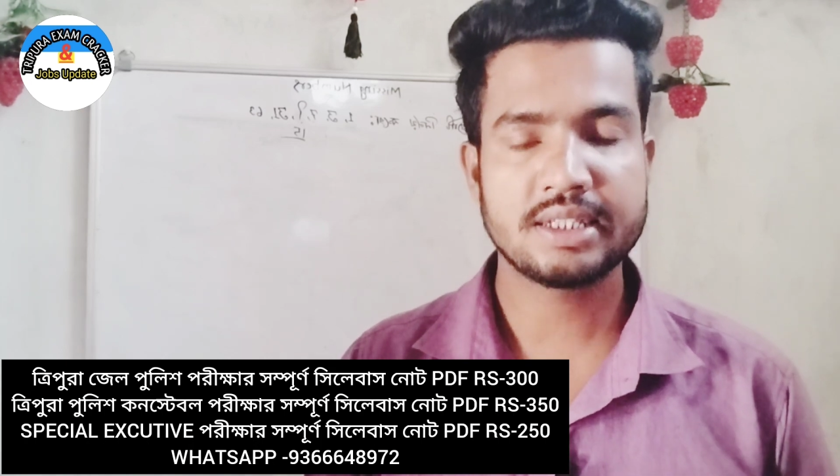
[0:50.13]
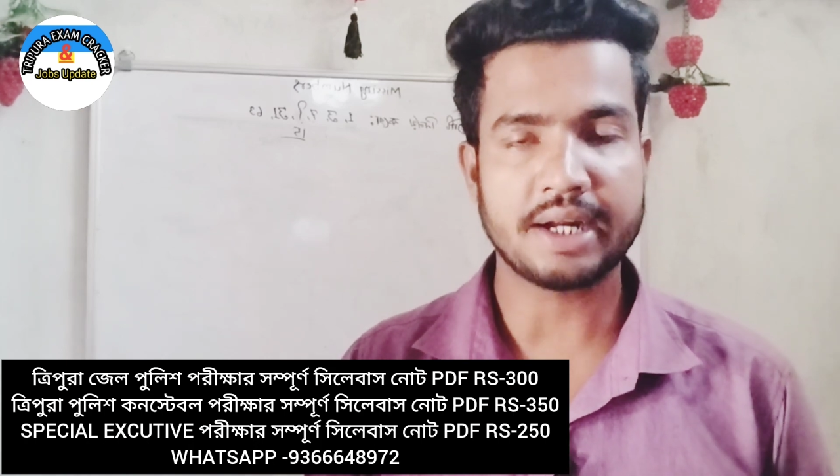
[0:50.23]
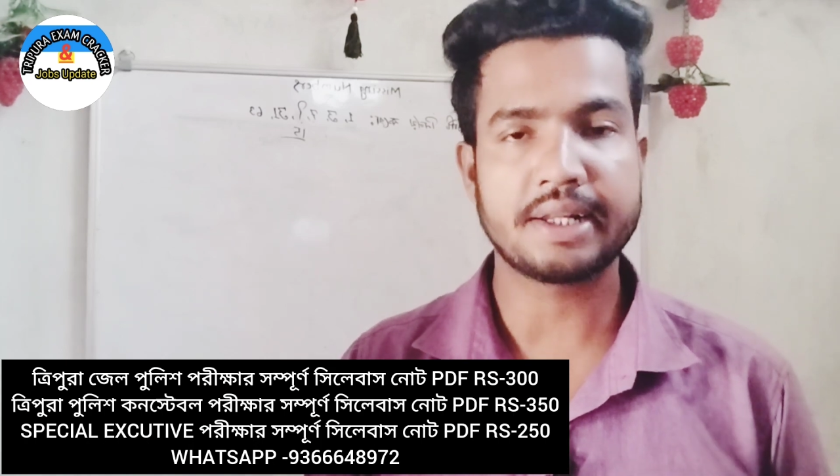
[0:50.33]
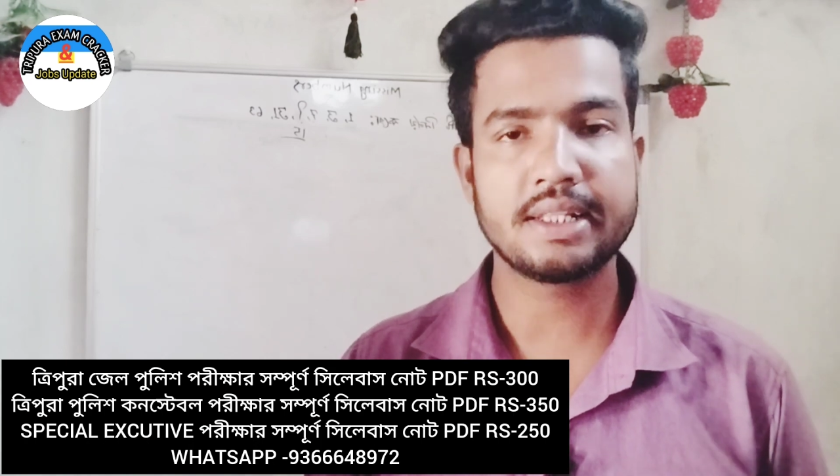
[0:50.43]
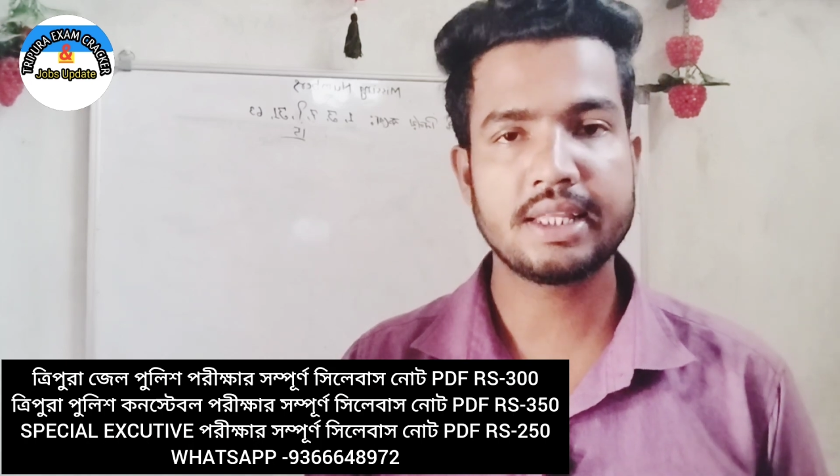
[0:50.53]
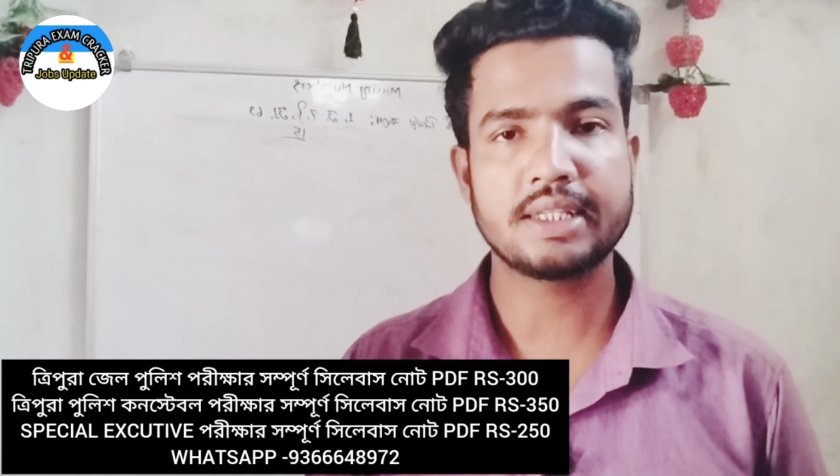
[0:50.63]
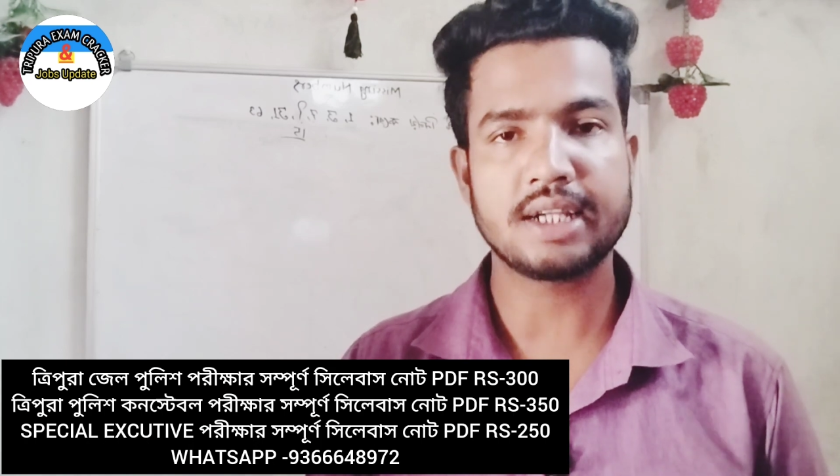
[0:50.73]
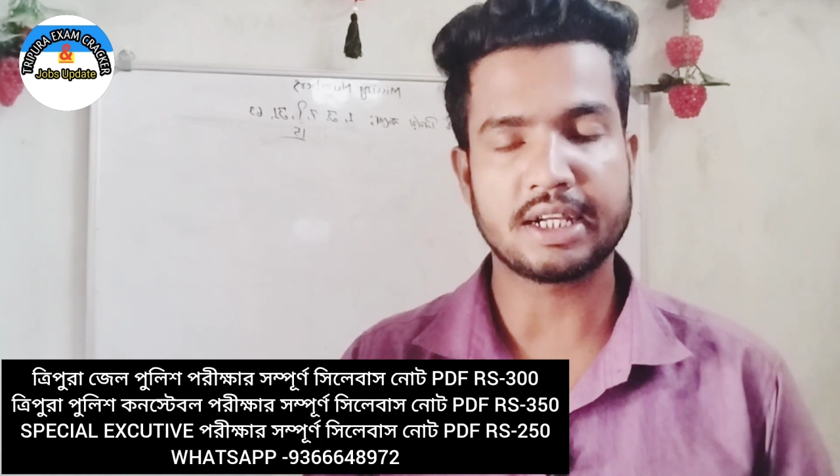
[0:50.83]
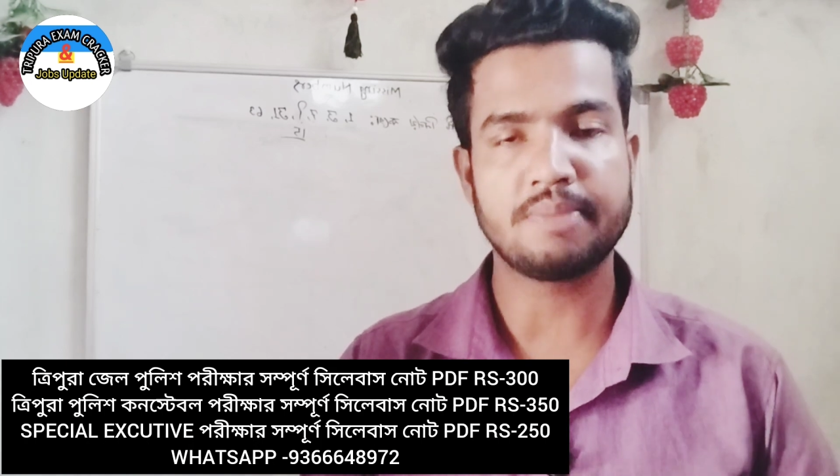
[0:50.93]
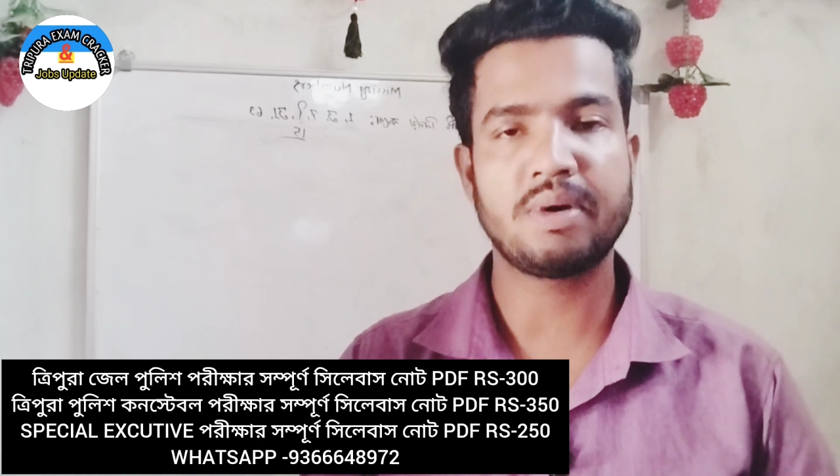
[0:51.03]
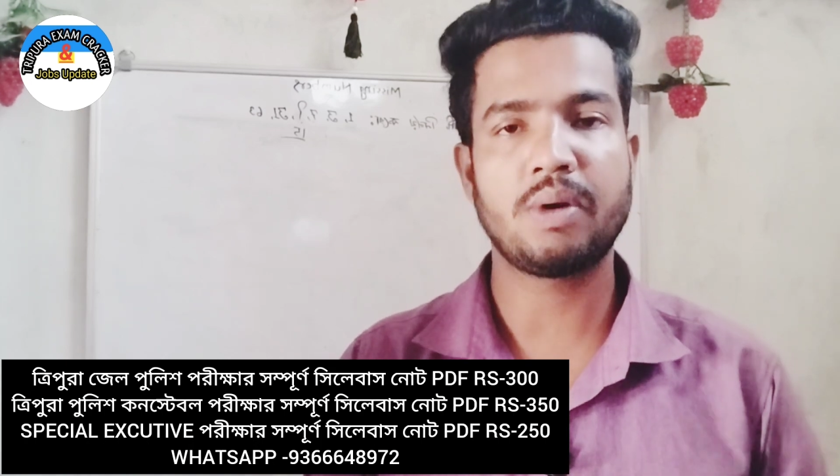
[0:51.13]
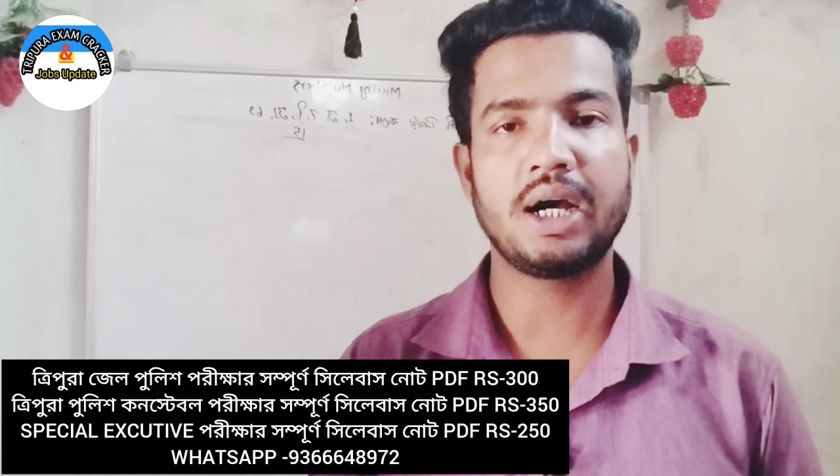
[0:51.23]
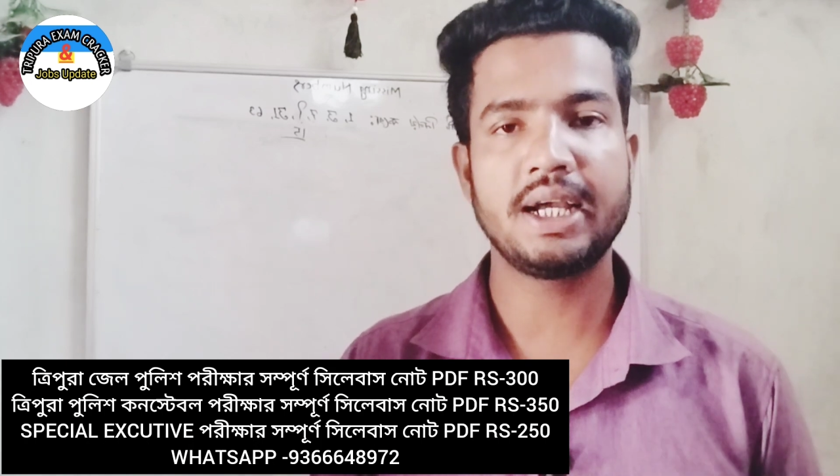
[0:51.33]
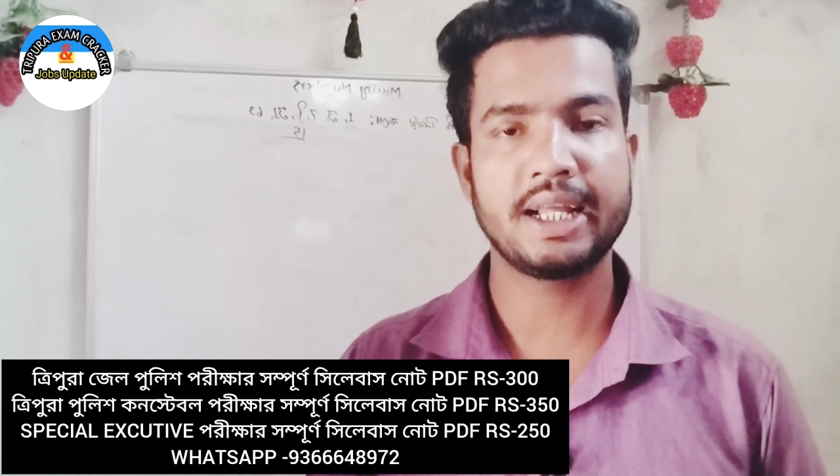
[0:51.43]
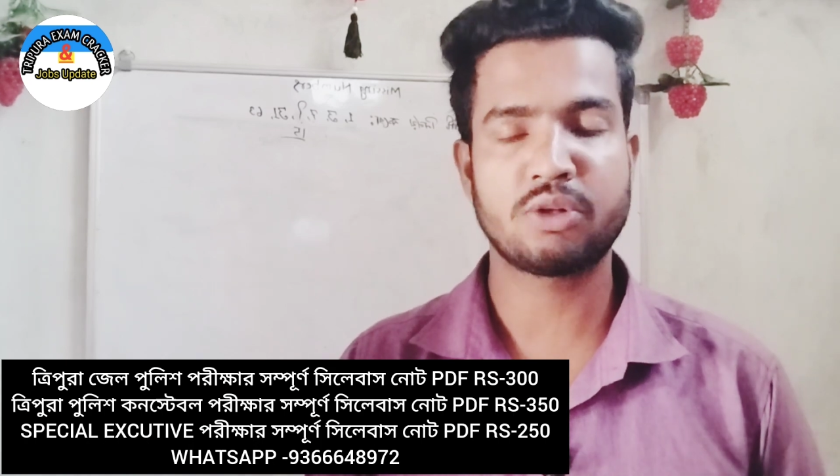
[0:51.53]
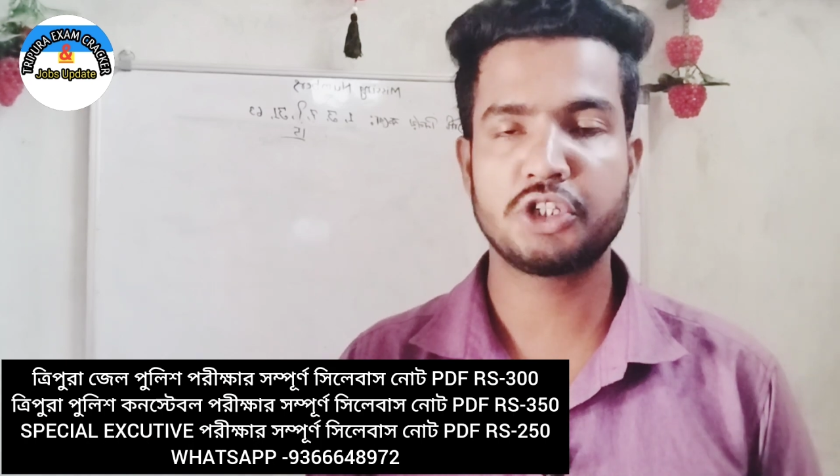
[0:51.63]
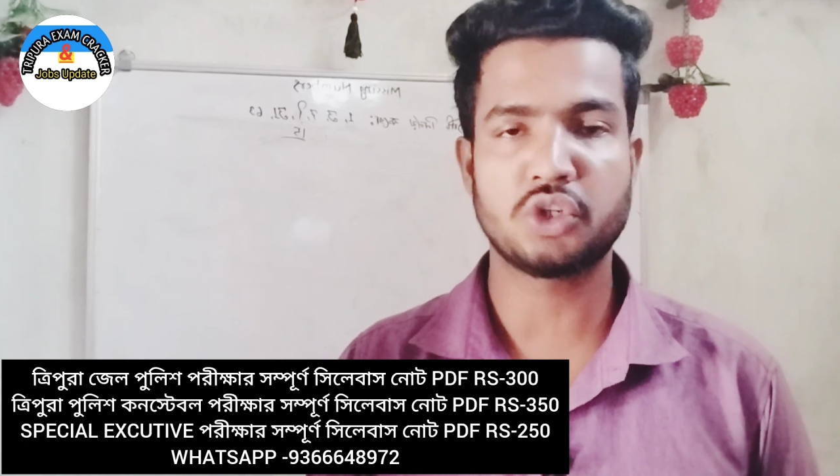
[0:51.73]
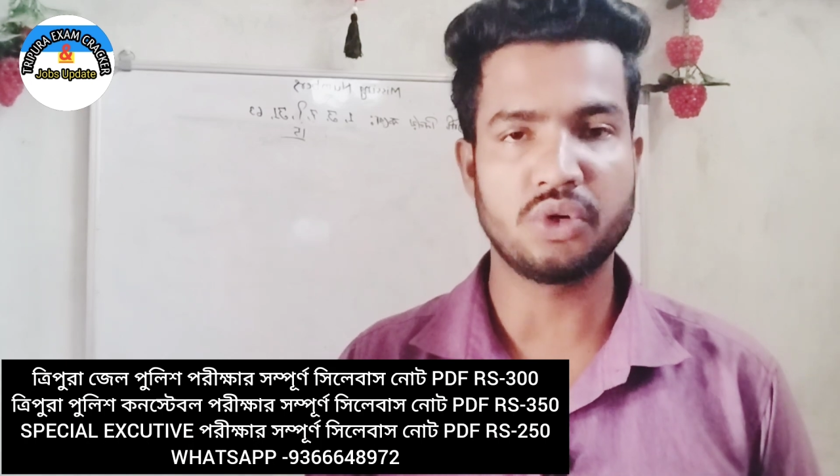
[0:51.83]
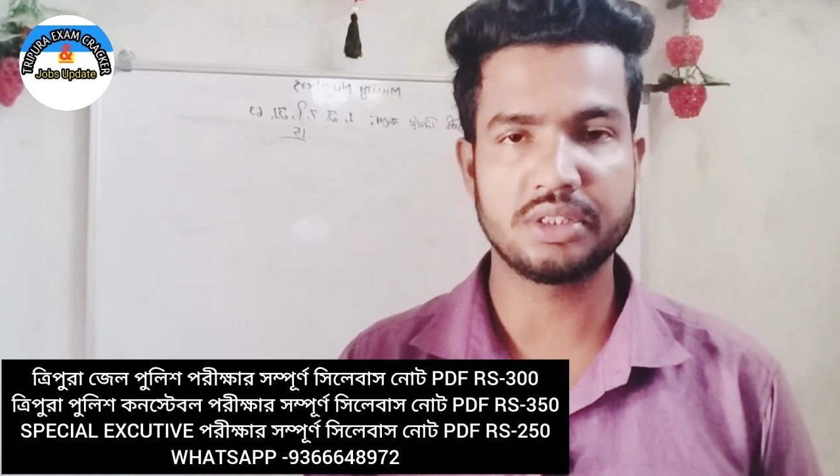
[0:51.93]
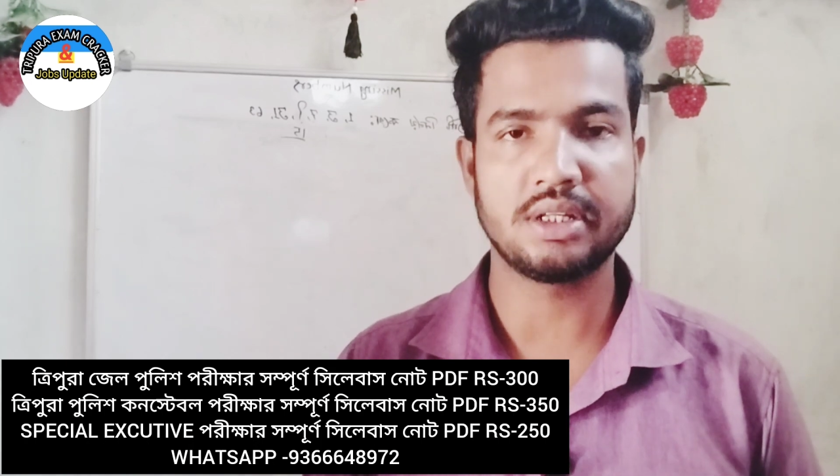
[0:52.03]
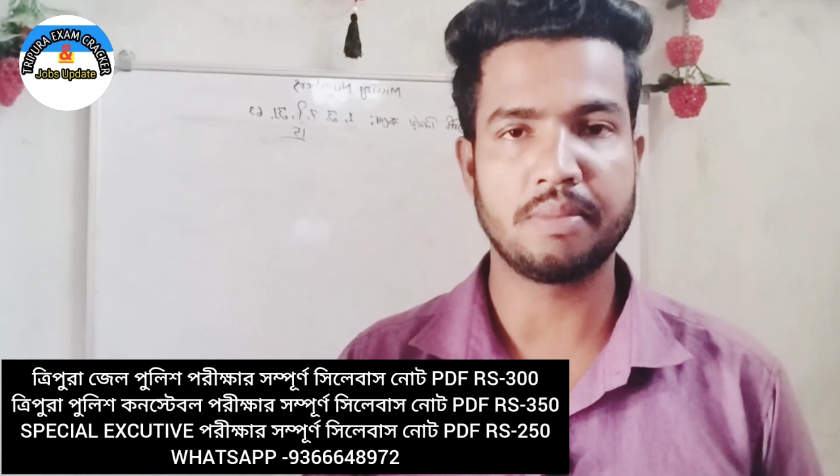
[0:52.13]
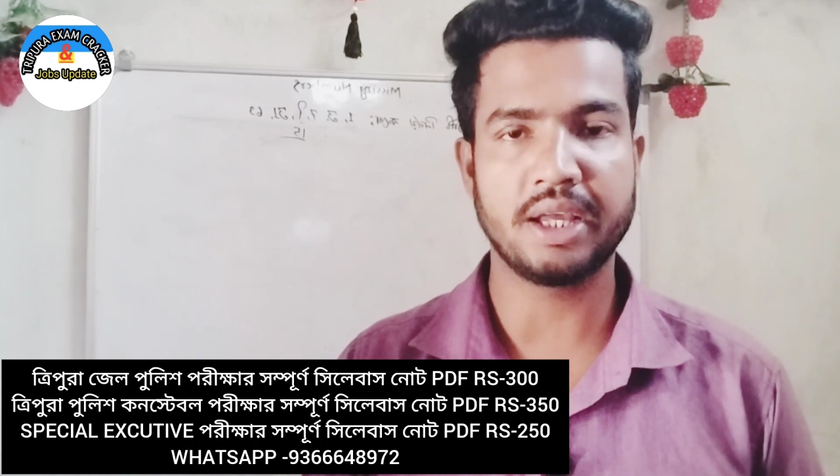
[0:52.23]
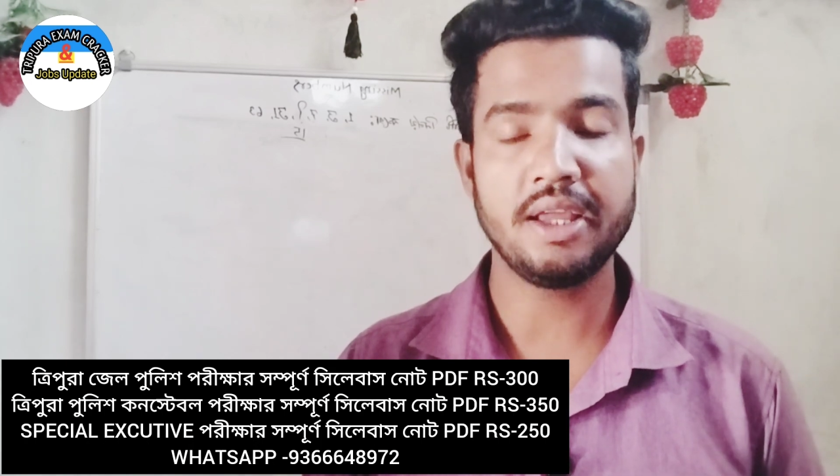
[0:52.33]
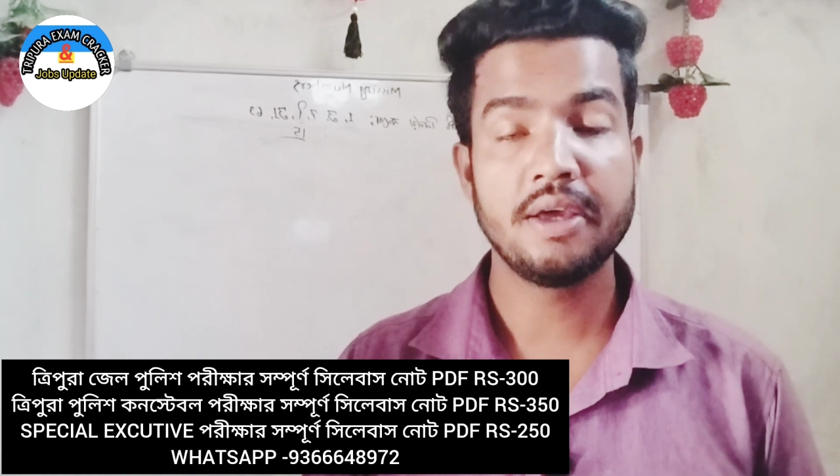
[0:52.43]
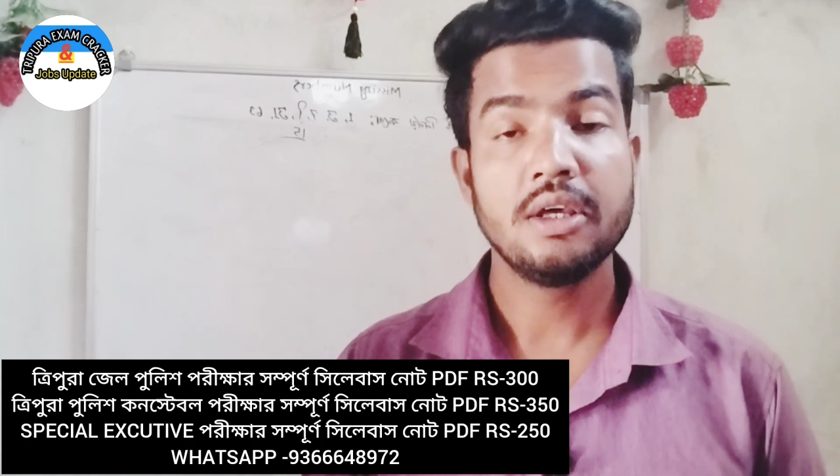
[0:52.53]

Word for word: চাকরিতে চাকরি পাওয়া এতটা সহজ না ভাই